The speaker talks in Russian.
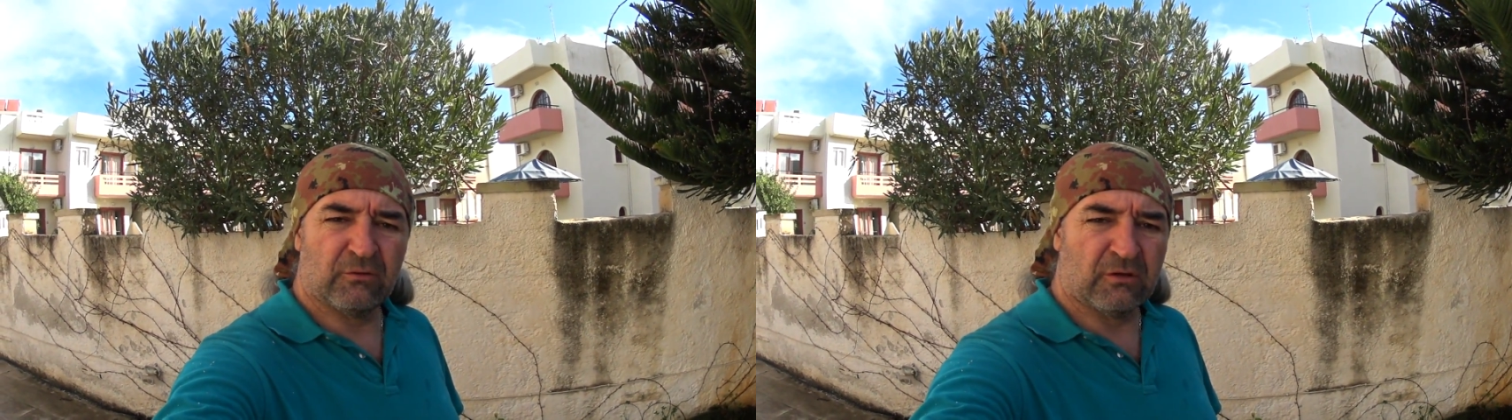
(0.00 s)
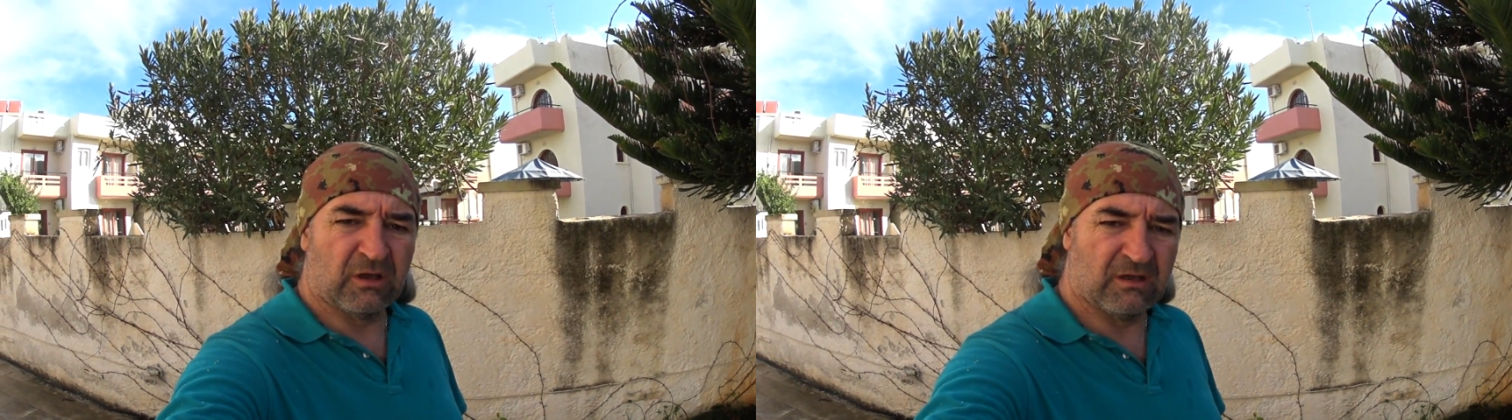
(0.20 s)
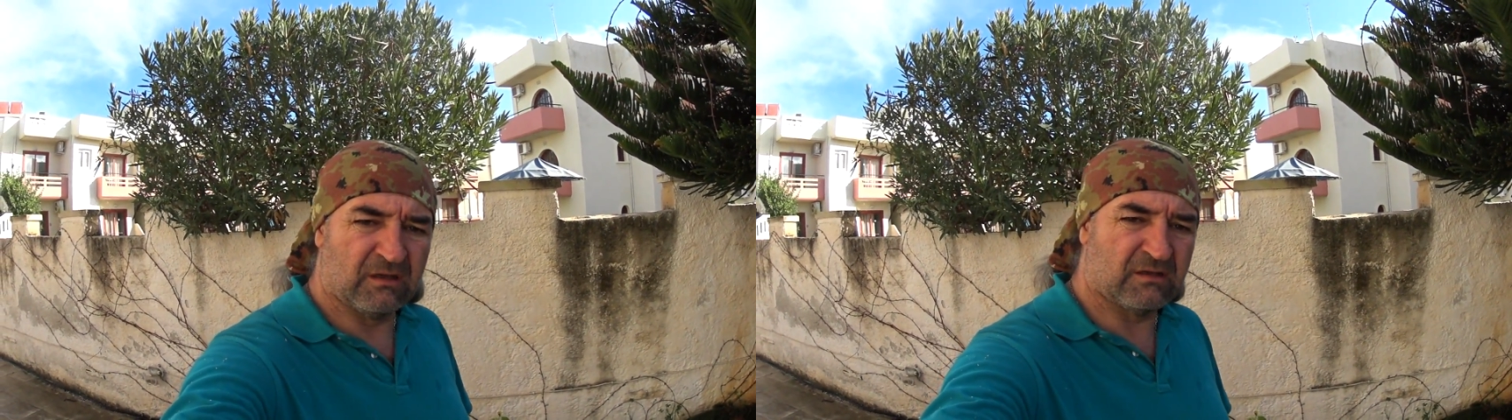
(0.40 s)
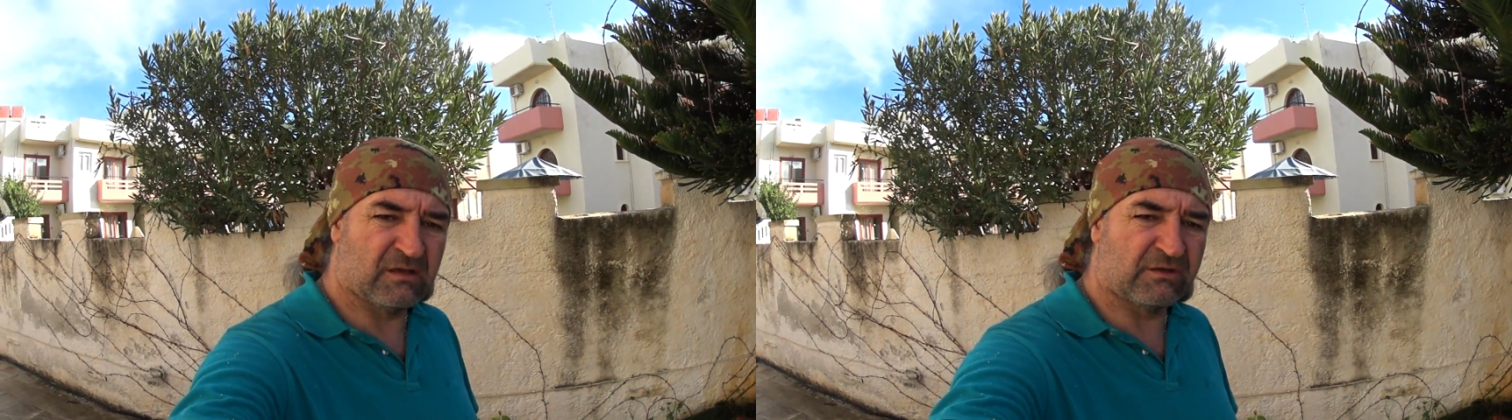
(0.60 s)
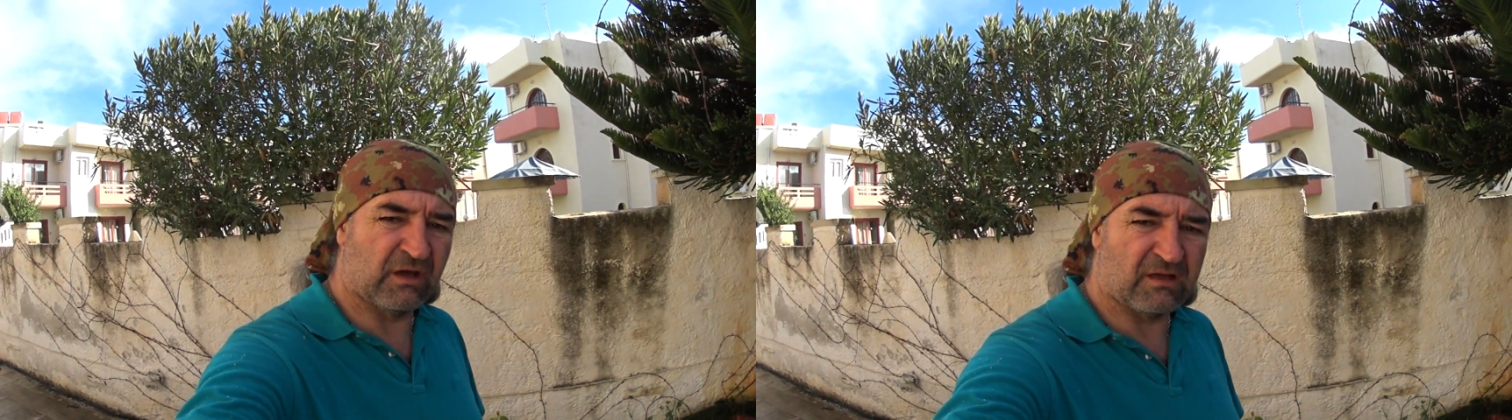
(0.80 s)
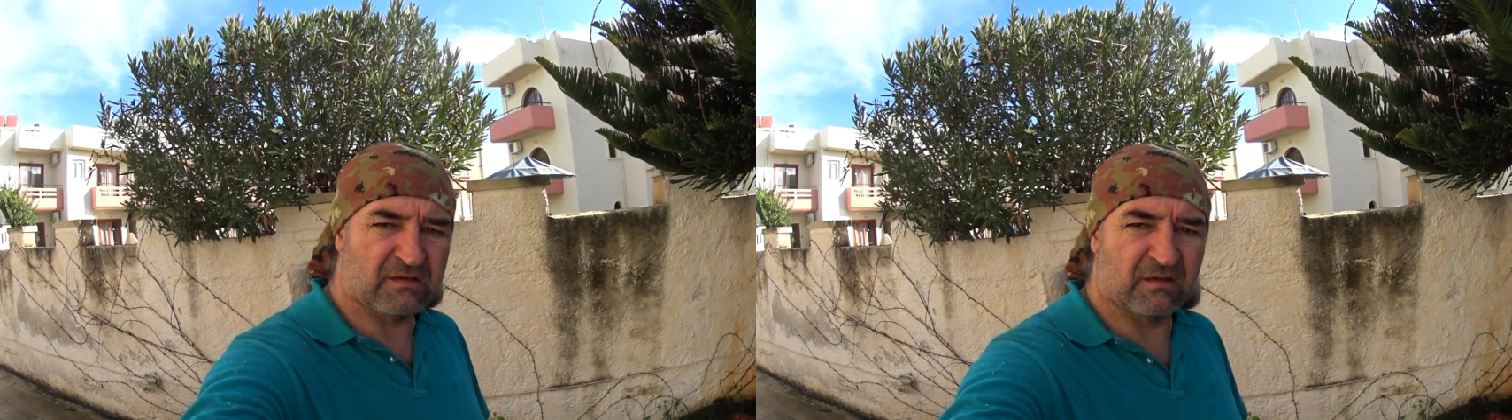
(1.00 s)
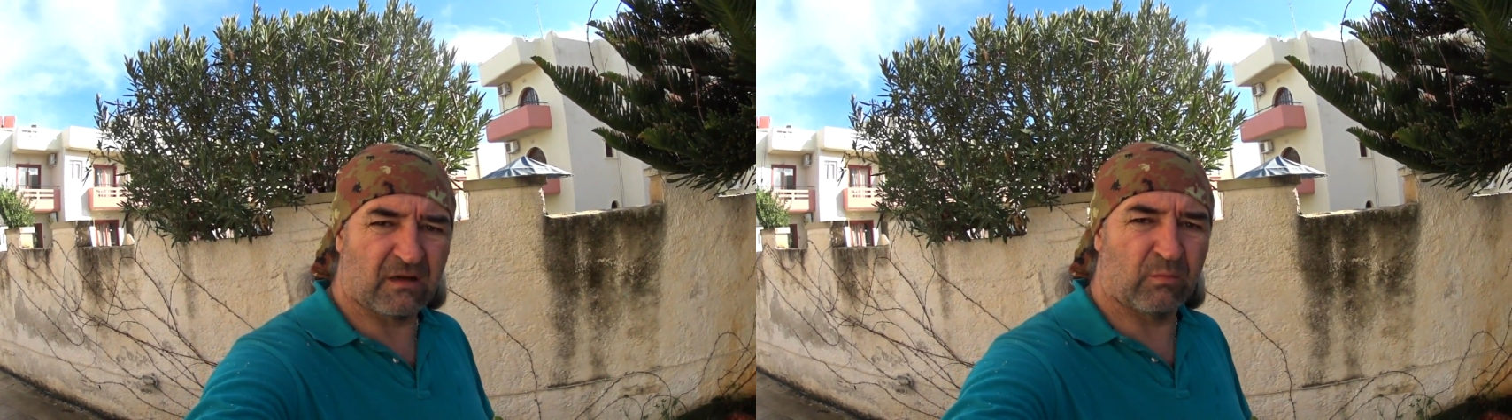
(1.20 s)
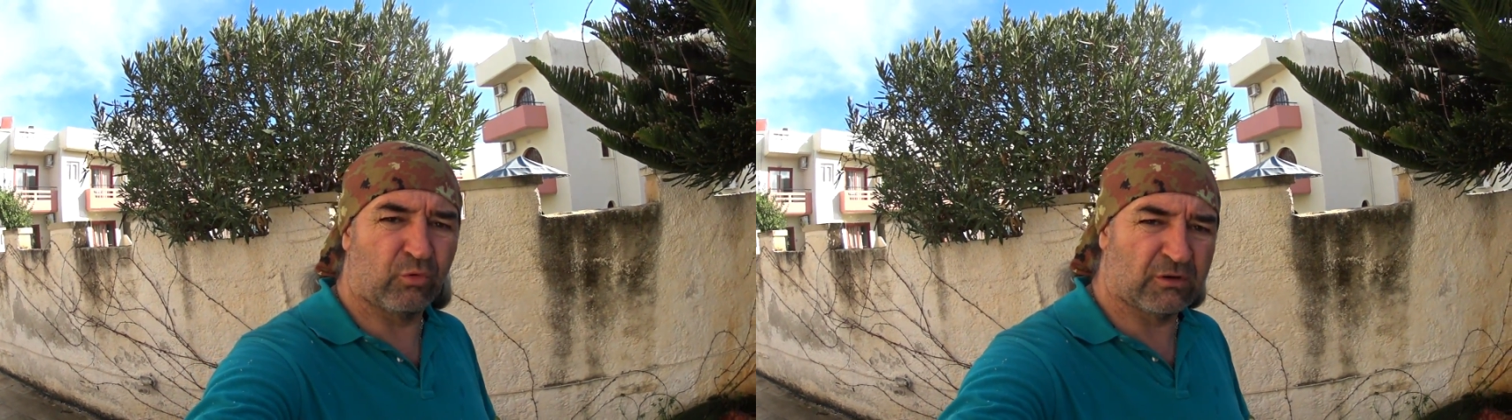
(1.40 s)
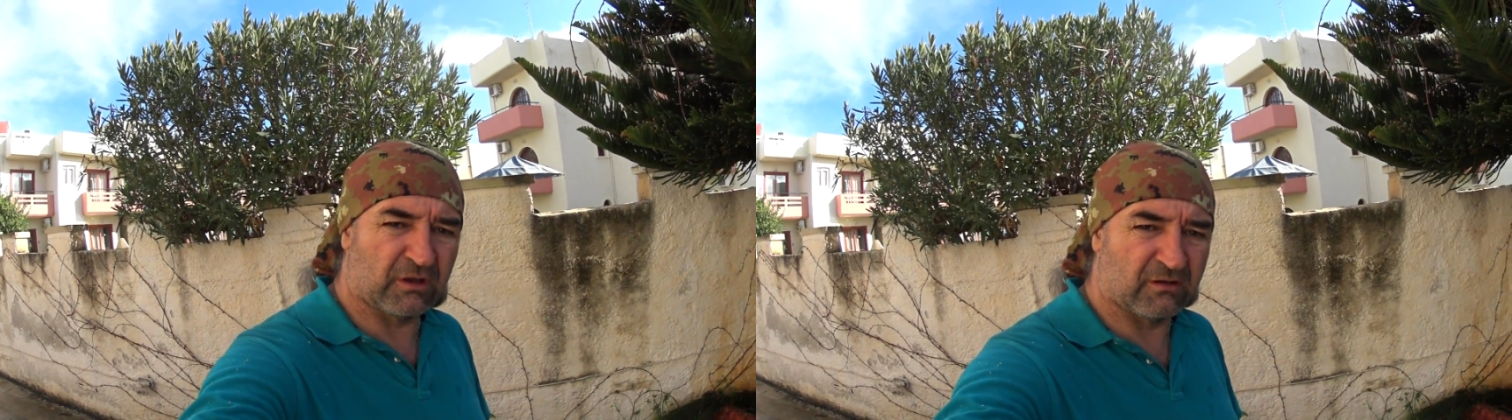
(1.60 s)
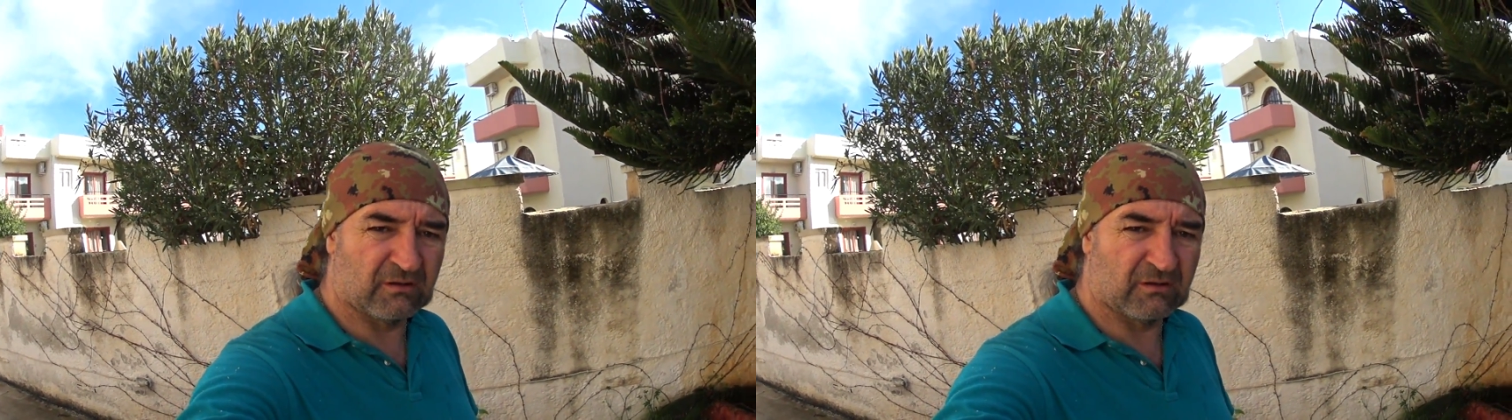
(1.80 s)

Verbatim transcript: тут за час работы.